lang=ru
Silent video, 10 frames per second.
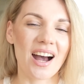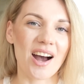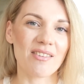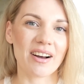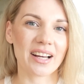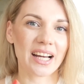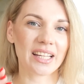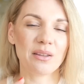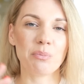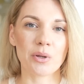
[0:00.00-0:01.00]

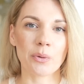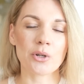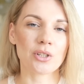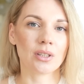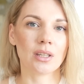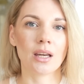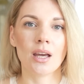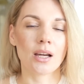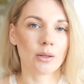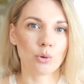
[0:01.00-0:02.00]
авокадо, пироженки,
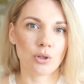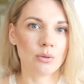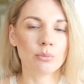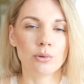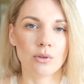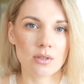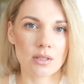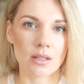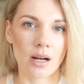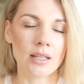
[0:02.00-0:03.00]
которые не будут
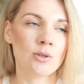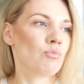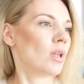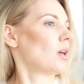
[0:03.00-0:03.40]
стирать.